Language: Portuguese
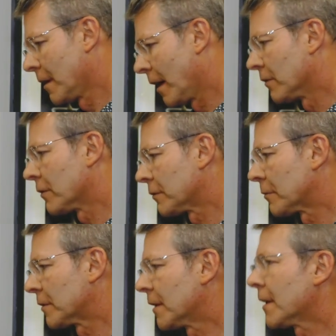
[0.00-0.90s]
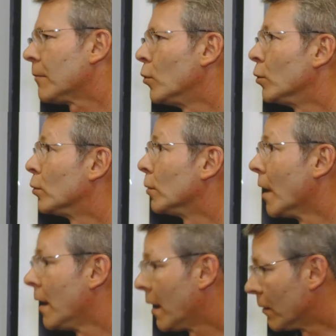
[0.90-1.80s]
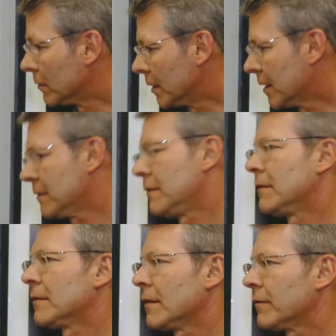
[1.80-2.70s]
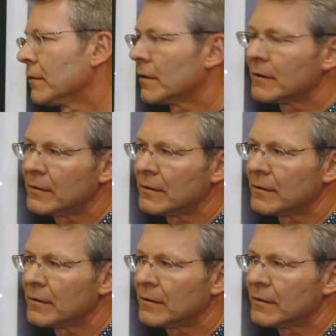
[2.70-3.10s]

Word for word: Aí nós vamos ganhar muito. É um grande desafio que a